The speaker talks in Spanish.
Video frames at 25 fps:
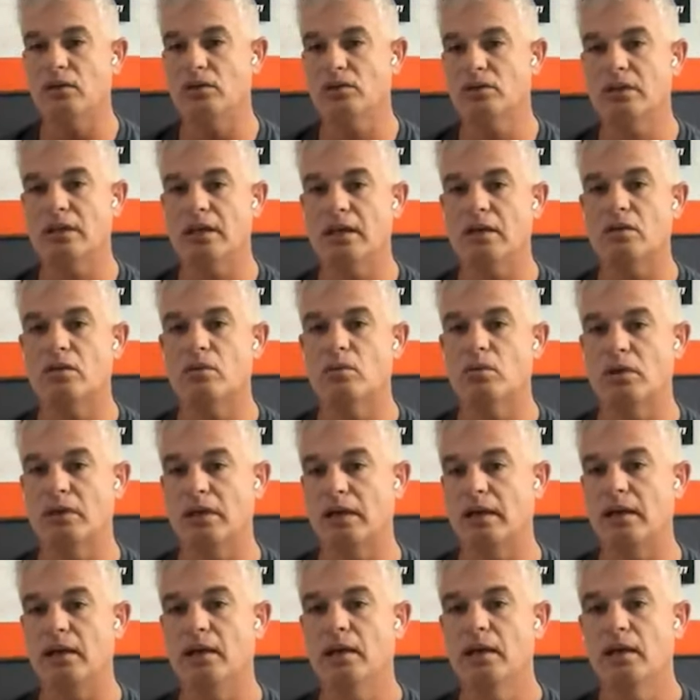O sea, es como
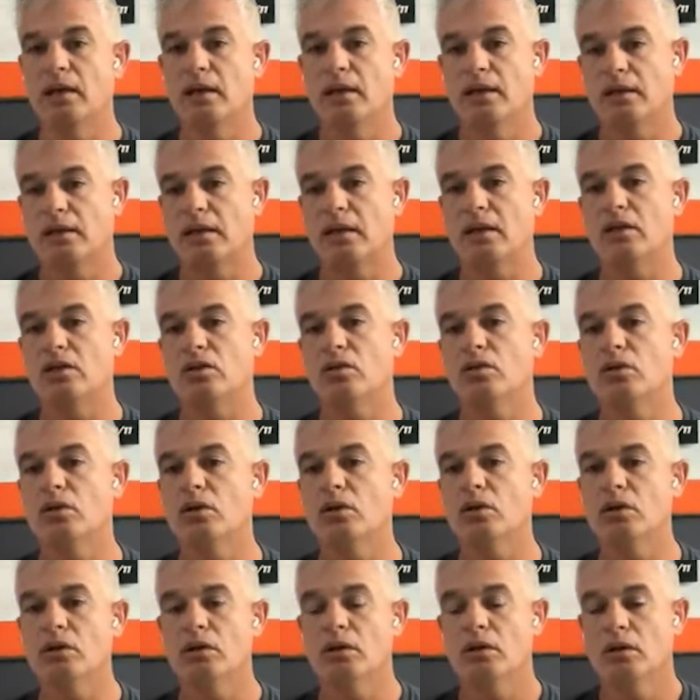que, quieras o
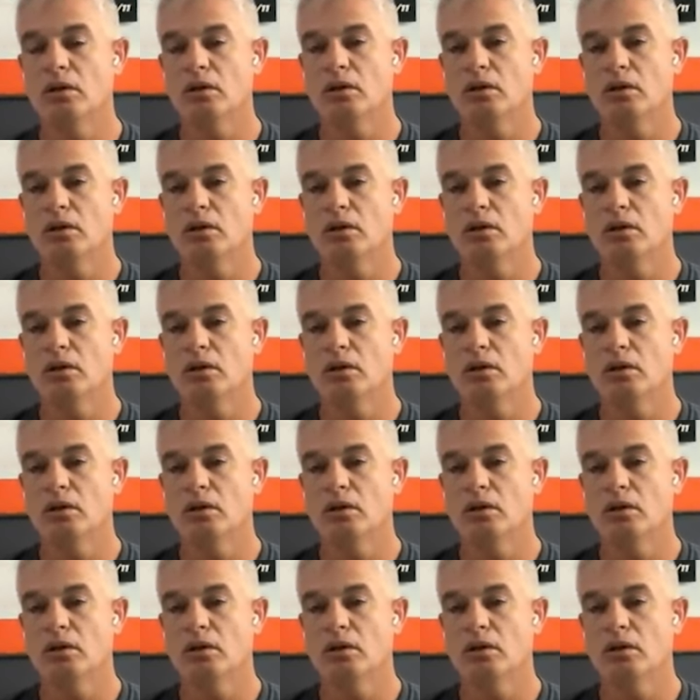no,